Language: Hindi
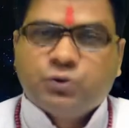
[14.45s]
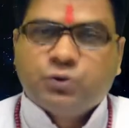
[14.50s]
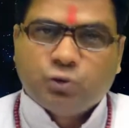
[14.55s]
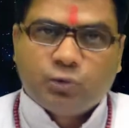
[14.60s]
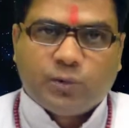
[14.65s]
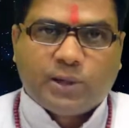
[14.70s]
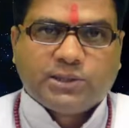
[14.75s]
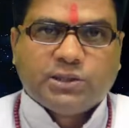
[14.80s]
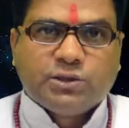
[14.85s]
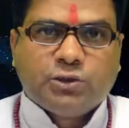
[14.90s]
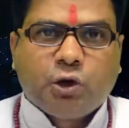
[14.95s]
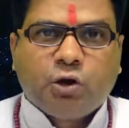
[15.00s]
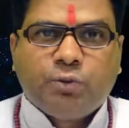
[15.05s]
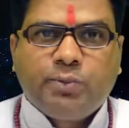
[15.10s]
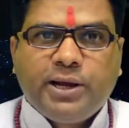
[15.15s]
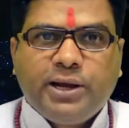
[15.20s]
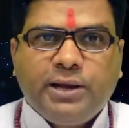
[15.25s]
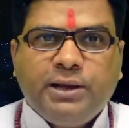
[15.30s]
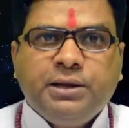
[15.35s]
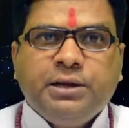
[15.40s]
शुरुआती दौर
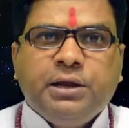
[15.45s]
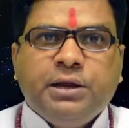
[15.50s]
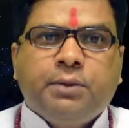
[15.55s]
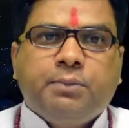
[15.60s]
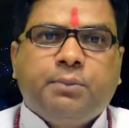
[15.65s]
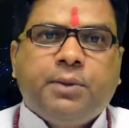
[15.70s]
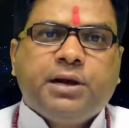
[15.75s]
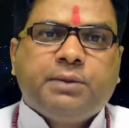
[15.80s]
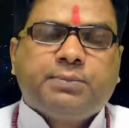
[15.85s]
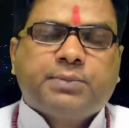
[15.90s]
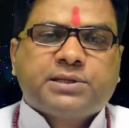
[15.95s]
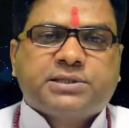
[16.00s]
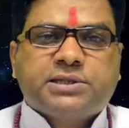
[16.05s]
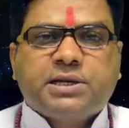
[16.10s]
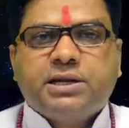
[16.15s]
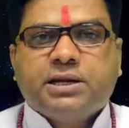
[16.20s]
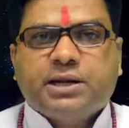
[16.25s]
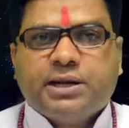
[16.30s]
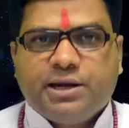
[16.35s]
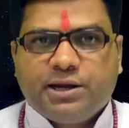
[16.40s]
में मन
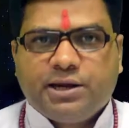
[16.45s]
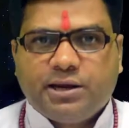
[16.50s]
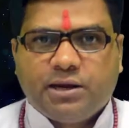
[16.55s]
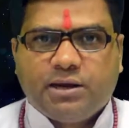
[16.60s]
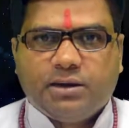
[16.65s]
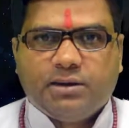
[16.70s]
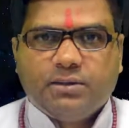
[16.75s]
प्रसन्न रहेगा